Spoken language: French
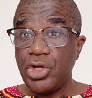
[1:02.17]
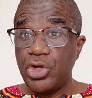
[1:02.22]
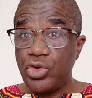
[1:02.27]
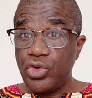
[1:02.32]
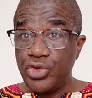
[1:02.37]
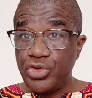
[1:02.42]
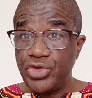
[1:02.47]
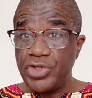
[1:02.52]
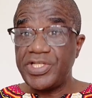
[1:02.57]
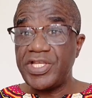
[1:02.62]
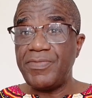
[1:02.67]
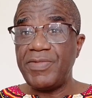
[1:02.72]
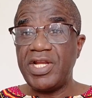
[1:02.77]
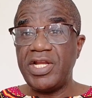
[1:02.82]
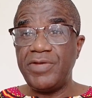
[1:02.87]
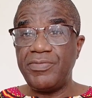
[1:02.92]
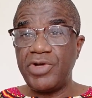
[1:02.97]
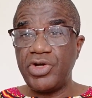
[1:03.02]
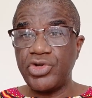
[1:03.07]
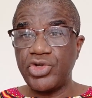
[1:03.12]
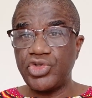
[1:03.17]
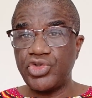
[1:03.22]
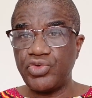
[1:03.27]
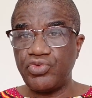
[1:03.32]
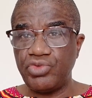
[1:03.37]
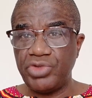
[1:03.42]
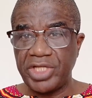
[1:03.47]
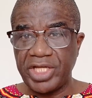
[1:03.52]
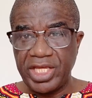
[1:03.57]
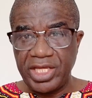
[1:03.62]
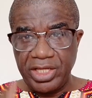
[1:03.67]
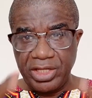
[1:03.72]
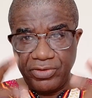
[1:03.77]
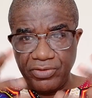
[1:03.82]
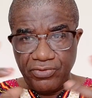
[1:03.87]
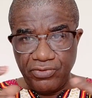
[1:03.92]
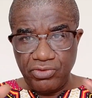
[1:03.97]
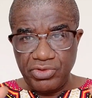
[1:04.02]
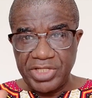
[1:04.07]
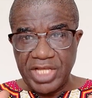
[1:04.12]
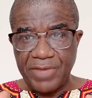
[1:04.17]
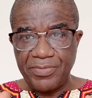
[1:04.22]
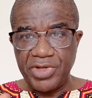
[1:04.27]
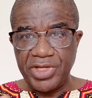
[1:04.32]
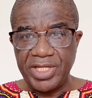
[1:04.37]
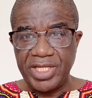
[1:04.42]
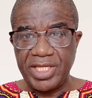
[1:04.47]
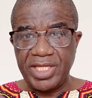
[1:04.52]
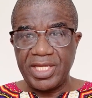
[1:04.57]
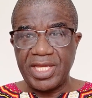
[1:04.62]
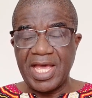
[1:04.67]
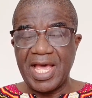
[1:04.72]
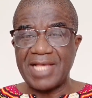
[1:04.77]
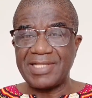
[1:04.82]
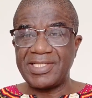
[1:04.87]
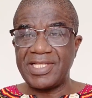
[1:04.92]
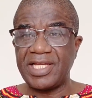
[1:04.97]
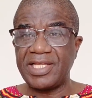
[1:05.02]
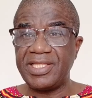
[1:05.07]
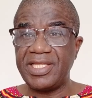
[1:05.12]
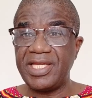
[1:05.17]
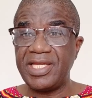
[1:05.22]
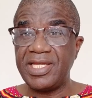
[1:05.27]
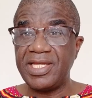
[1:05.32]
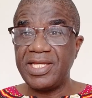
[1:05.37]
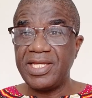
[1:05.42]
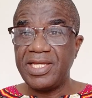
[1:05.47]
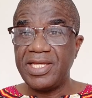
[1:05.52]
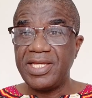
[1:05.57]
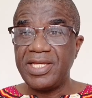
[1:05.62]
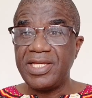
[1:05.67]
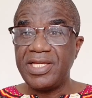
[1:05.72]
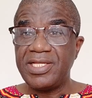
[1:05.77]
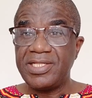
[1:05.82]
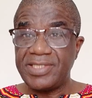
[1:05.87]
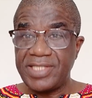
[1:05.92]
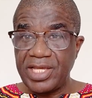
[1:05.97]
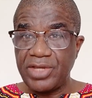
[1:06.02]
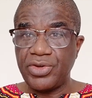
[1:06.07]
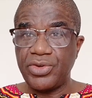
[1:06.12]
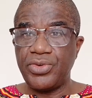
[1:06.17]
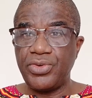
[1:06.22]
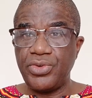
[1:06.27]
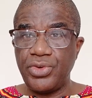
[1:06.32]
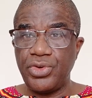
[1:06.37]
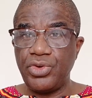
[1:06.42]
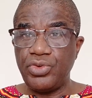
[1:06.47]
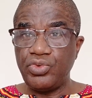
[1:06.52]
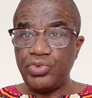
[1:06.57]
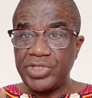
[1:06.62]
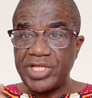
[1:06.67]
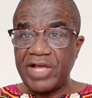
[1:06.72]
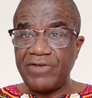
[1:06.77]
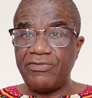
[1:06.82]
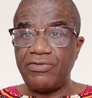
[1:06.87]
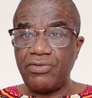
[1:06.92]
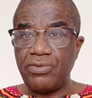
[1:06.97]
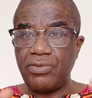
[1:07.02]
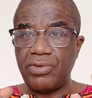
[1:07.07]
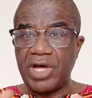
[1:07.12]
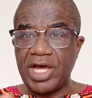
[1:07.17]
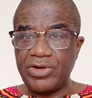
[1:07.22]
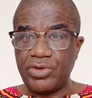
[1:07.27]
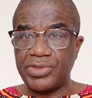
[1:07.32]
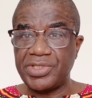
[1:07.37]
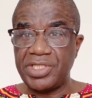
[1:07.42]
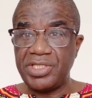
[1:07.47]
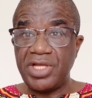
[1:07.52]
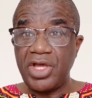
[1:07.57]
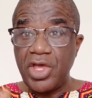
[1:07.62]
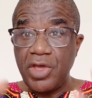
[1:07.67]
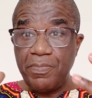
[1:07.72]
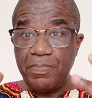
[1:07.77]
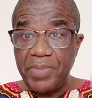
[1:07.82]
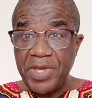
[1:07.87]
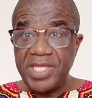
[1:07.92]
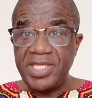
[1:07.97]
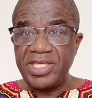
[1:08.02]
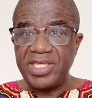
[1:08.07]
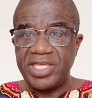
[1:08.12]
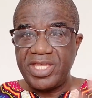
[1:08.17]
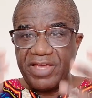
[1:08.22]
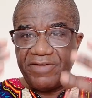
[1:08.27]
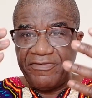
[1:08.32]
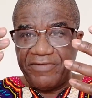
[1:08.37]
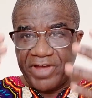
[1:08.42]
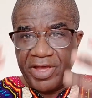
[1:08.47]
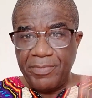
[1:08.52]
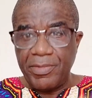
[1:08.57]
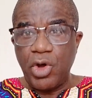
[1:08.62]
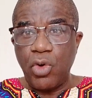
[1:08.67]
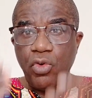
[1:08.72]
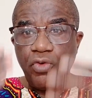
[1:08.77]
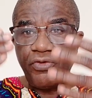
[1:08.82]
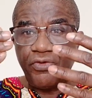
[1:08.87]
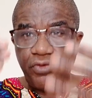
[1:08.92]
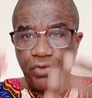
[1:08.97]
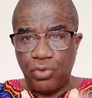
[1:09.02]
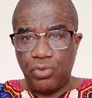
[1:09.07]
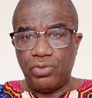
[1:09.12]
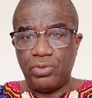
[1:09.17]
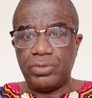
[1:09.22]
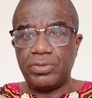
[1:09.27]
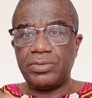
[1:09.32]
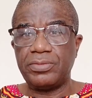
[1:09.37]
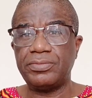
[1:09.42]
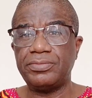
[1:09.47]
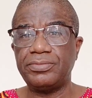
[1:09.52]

Le deuxième élément que je voudrais vous amener à cerner, c'est que nous avons en Occident un pays qui est vraiment au front